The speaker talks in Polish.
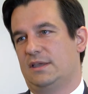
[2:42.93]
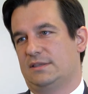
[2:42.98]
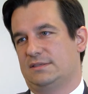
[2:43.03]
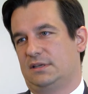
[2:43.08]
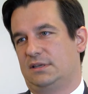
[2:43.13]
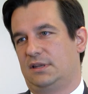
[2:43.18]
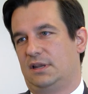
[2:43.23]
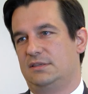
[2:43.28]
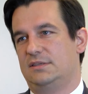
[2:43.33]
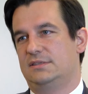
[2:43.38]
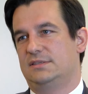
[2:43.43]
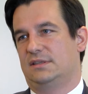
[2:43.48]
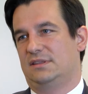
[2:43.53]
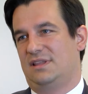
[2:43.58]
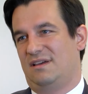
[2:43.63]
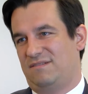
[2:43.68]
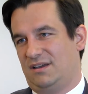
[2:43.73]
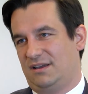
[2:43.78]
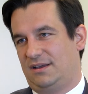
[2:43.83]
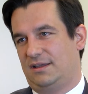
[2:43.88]
za granicę
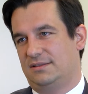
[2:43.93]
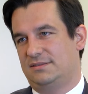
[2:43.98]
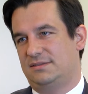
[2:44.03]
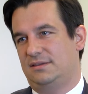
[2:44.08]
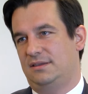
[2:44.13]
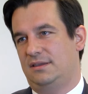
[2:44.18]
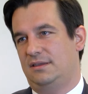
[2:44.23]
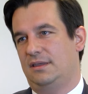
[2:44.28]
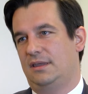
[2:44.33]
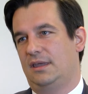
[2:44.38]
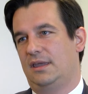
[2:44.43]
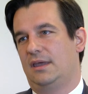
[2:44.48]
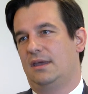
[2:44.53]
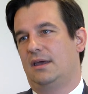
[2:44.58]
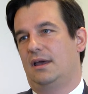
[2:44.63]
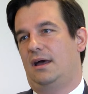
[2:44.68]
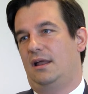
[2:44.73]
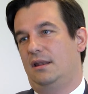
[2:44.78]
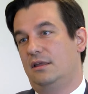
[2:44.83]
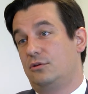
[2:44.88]
na wakacje,
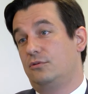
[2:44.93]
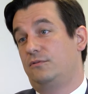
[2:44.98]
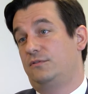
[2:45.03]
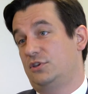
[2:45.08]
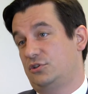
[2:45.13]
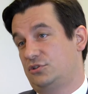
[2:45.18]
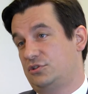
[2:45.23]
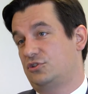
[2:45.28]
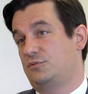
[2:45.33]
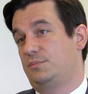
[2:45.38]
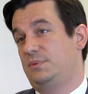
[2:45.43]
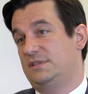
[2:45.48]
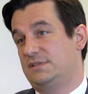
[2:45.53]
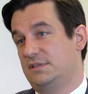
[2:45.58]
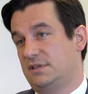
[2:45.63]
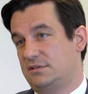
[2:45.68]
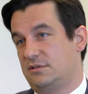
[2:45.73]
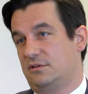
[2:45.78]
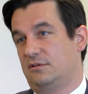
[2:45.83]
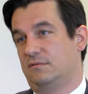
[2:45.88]
ale również też
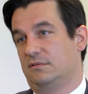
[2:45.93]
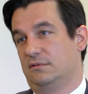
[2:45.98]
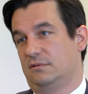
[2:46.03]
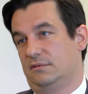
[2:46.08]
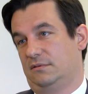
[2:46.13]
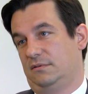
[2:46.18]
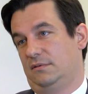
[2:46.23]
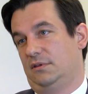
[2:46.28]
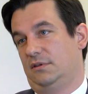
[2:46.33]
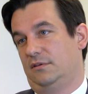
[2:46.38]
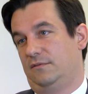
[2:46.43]
biznesowo.